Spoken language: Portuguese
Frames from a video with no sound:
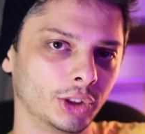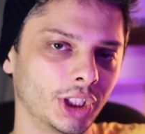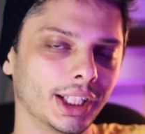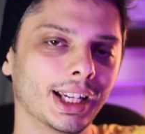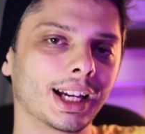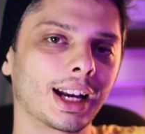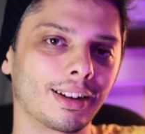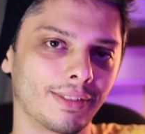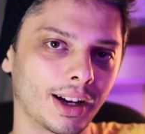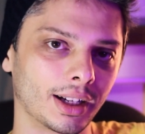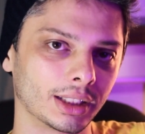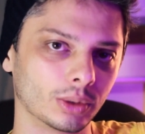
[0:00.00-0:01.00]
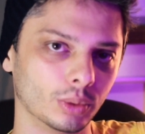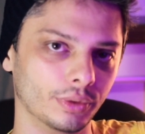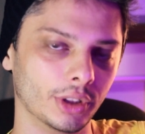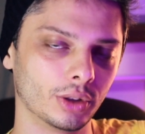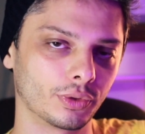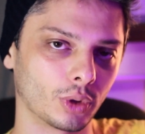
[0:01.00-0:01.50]
Eu cheguei a gravar um
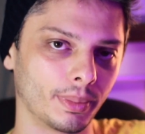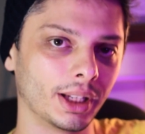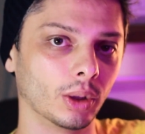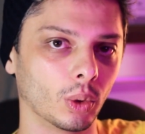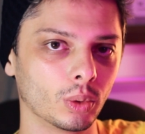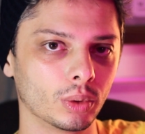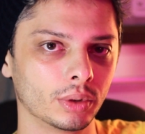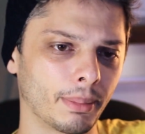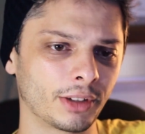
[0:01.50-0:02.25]
vídeo, ficou bem longo,